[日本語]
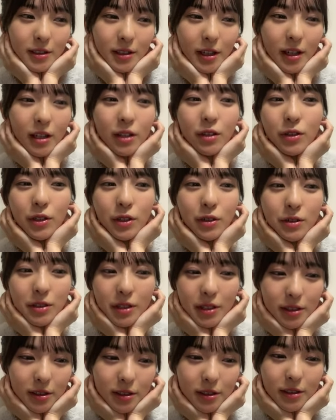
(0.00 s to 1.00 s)
あの色
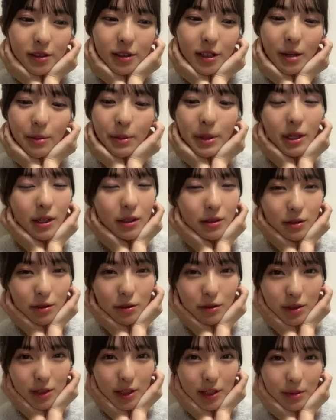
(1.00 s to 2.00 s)
です
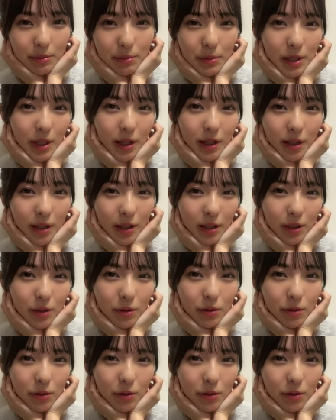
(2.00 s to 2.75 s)
エメラルドグリーンみたいな